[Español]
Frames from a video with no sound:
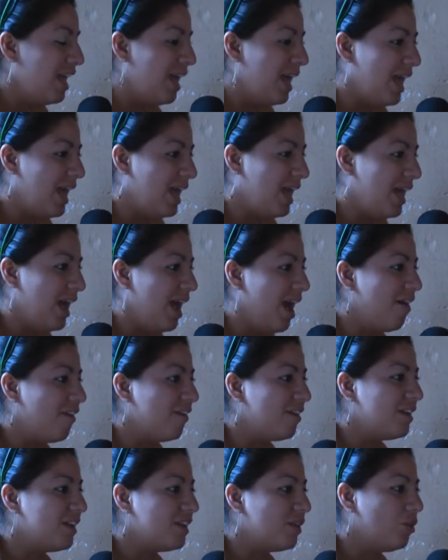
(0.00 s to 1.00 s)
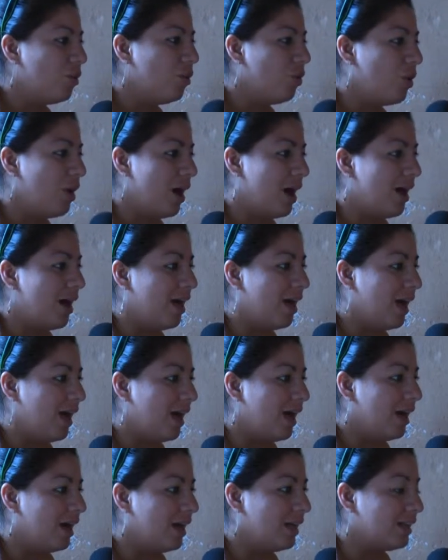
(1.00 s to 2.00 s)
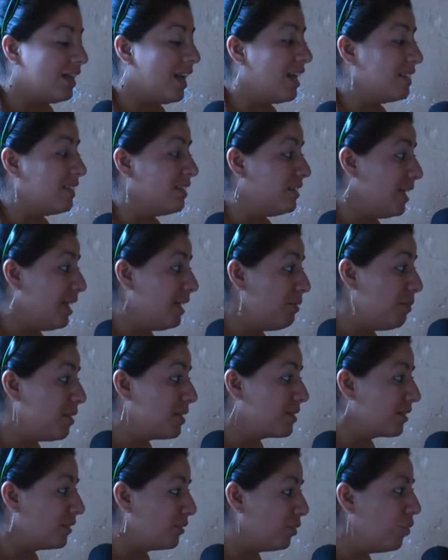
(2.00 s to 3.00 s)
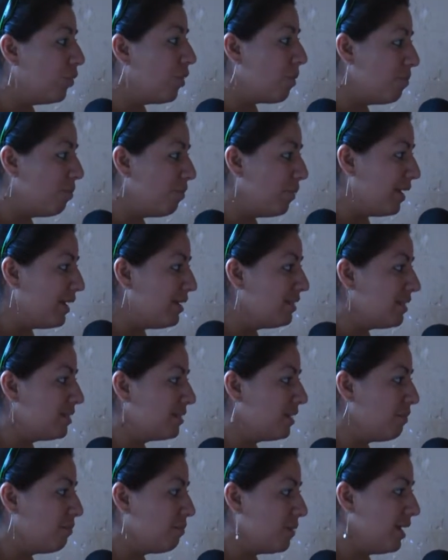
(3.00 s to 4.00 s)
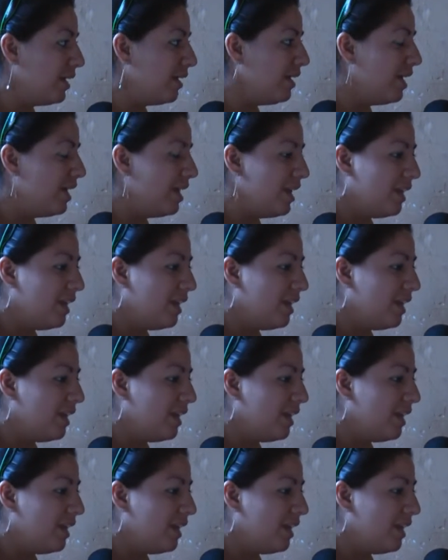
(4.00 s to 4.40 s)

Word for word: Eh, ha venido a, nacer más que todo empresas también